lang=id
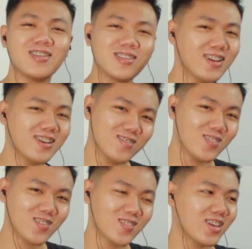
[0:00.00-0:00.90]
kan dia
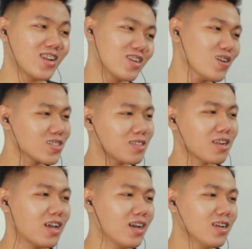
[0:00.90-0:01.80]
emang kuliah di dokter
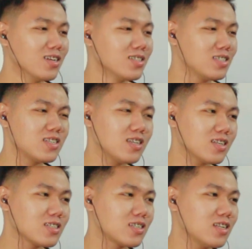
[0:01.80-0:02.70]
ya.
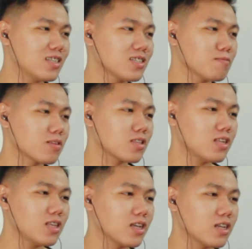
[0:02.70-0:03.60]
Jadi kejadiannya seperti ini ya